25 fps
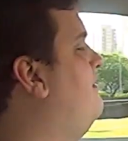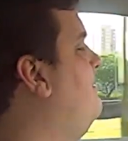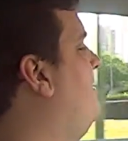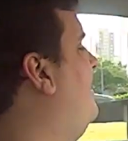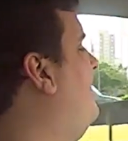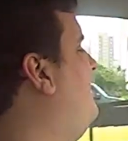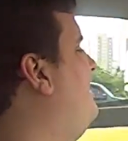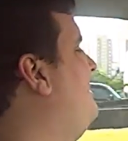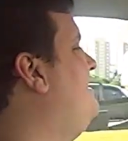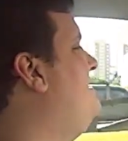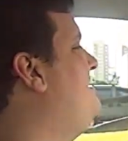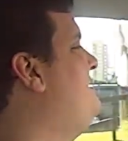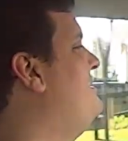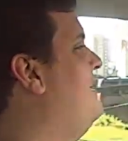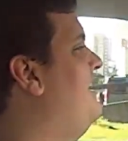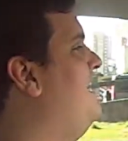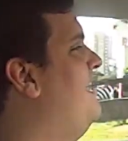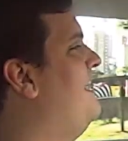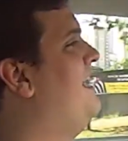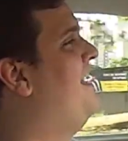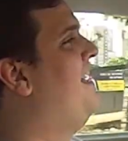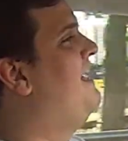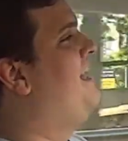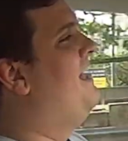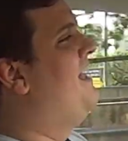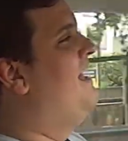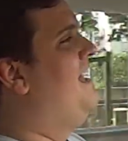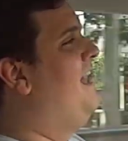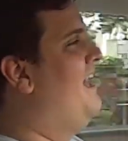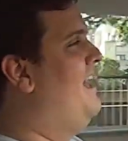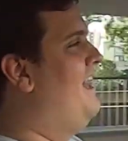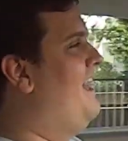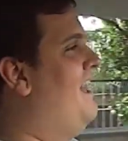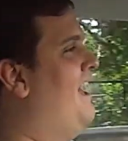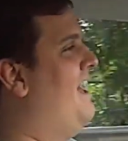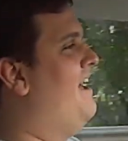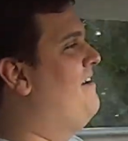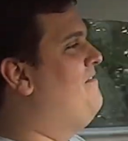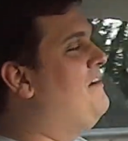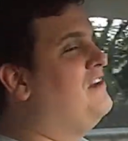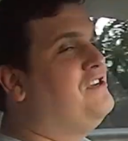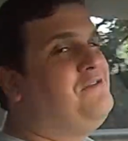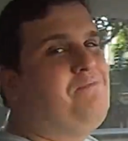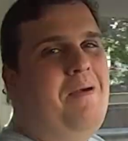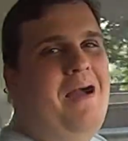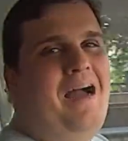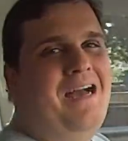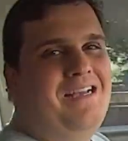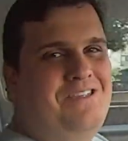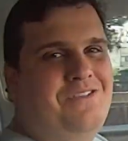mas
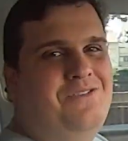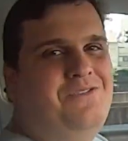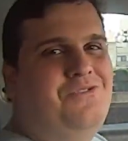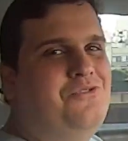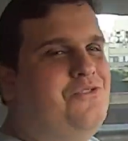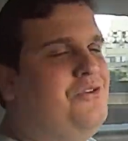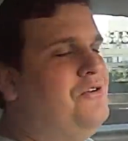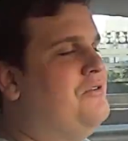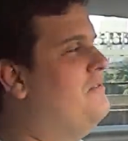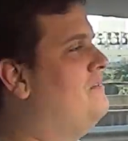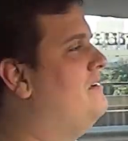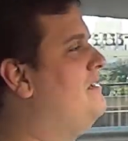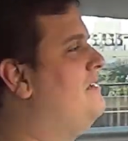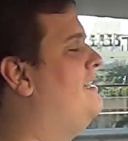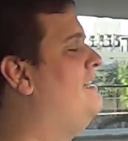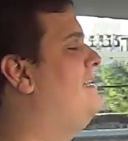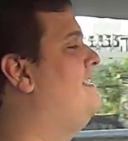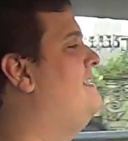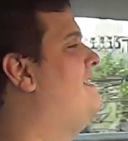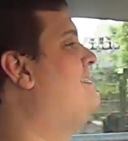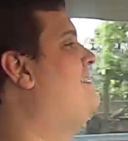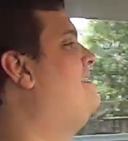faz parte do jogo, né?